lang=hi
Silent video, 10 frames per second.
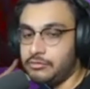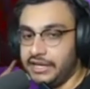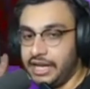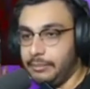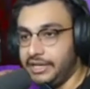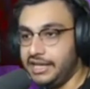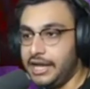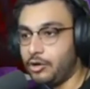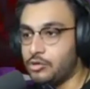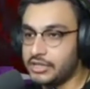घूम रहा है
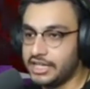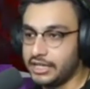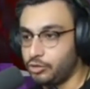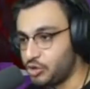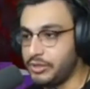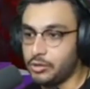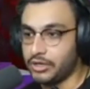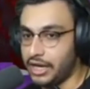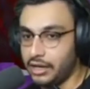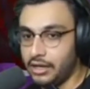बिल्लियां घूम रही है कुछ भी
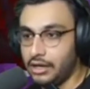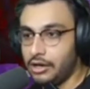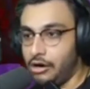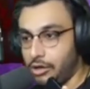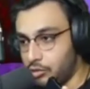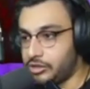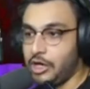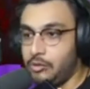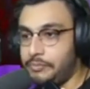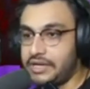हो रहा है और
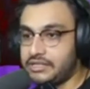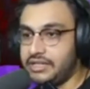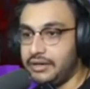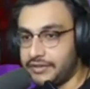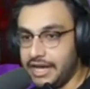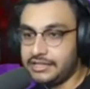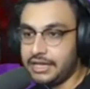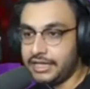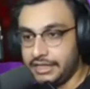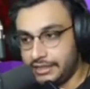उसके ऊपर से लफड़ा
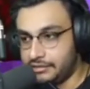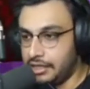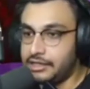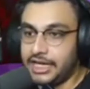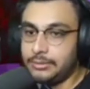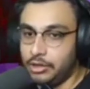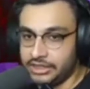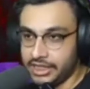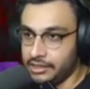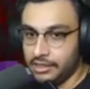ऐसा है कि इधर संकट
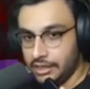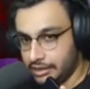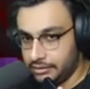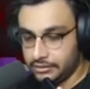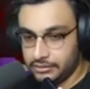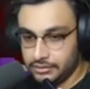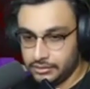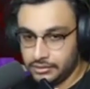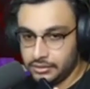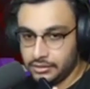बहुत
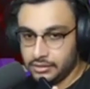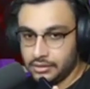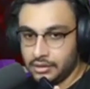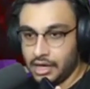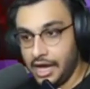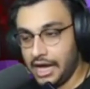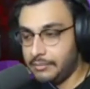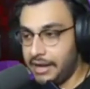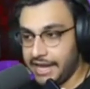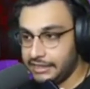है
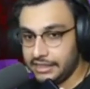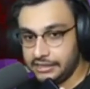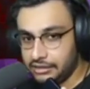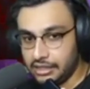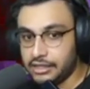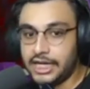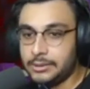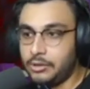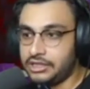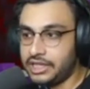हाँ भाई इधर इधर
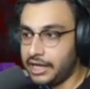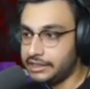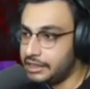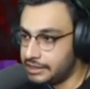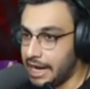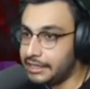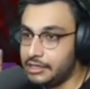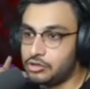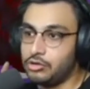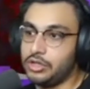संकट बहुत है इधर
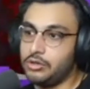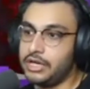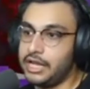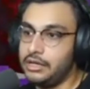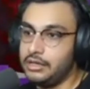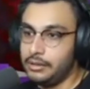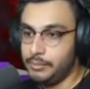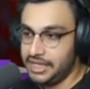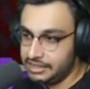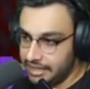ट्राइडेंट चोरी हो रहा है
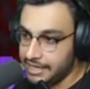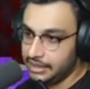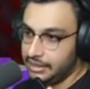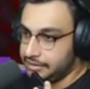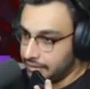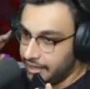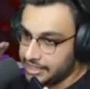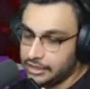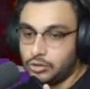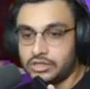मेरा स्काइलर का
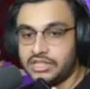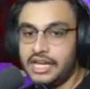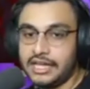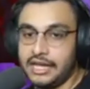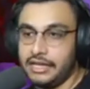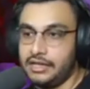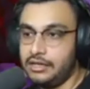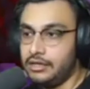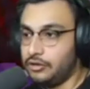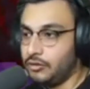दरवाजा तोड़ दिया गया है
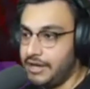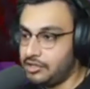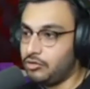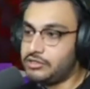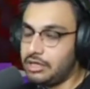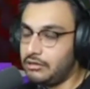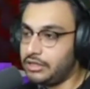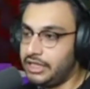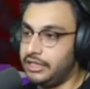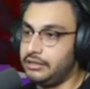तो मैं सोच रहा हूँ
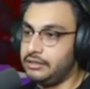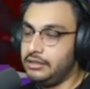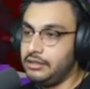कि